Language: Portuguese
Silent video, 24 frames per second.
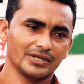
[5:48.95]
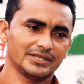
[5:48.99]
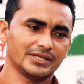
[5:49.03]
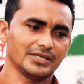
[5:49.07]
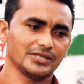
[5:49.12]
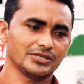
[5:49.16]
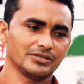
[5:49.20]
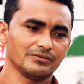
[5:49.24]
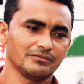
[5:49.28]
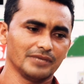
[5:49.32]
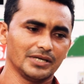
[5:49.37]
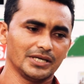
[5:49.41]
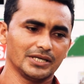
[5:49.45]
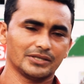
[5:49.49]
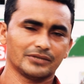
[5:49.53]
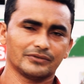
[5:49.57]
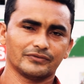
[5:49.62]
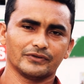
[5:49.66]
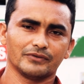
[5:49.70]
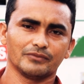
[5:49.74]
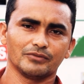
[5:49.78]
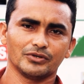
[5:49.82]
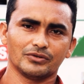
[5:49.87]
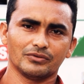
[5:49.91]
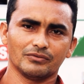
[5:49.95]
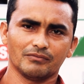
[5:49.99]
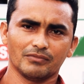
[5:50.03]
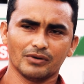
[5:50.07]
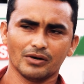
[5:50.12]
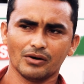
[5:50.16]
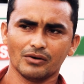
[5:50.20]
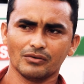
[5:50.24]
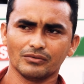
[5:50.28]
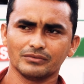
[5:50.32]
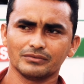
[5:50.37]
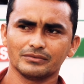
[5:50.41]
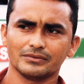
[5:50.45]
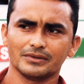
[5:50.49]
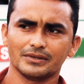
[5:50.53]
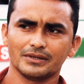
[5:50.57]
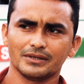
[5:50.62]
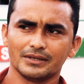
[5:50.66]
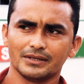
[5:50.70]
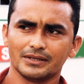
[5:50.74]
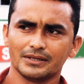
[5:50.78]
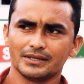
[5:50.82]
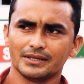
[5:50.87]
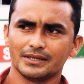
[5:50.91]
Do atendimento foi muito bom,
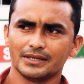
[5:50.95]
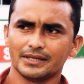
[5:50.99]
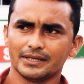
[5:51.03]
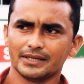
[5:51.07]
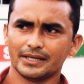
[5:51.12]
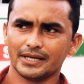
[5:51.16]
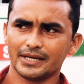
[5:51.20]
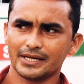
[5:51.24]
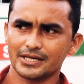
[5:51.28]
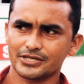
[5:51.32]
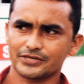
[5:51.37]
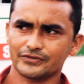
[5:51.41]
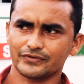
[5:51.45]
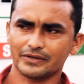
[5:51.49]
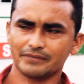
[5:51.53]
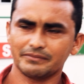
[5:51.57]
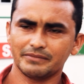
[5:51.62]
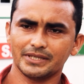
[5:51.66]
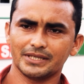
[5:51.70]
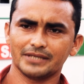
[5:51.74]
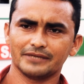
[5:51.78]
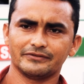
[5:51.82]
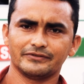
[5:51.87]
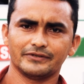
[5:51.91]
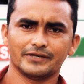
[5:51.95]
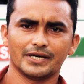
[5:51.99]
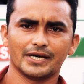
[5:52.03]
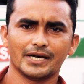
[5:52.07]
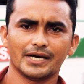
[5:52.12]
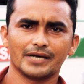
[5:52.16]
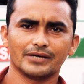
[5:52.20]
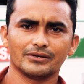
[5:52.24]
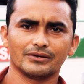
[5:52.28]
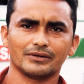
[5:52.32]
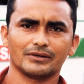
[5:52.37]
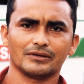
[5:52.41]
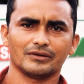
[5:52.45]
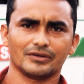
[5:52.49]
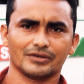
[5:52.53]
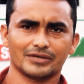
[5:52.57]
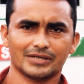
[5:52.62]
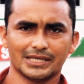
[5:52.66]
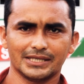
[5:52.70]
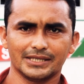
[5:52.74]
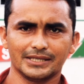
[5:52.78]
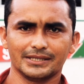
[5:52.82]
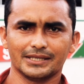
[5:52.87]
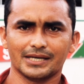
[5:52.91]
né, as famílias vieram à
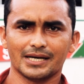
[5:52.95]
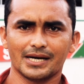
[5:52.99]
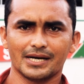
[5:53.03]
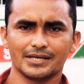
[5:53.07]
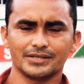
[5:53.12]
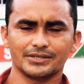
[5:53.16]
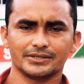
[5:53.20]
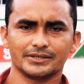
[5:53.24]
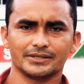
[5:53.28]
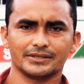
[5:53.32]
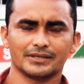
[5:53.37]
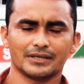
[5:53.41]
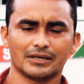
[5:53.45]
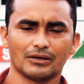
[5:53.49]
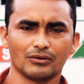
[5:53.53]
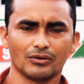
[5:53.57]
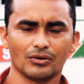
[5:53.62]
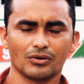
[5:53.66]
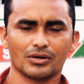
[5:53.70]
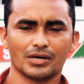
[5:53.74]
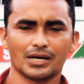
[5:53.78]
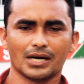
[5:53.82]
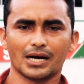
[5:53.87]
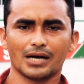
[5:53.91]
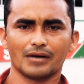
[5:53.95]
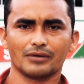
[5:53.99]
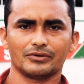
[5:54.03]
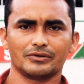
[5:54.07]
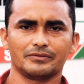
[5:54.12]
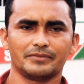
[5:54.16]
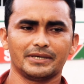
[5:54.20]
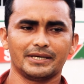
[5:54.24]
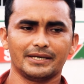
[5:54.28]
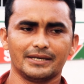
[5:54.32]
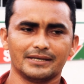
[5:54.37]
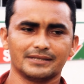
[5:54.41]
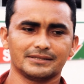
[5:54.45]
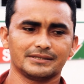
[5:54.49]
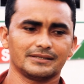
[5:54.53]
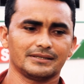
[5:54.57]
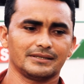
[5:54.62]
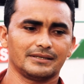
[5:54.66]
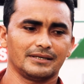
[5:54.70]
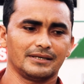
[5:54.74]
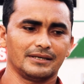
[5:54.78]
localidade, ao local, EBS,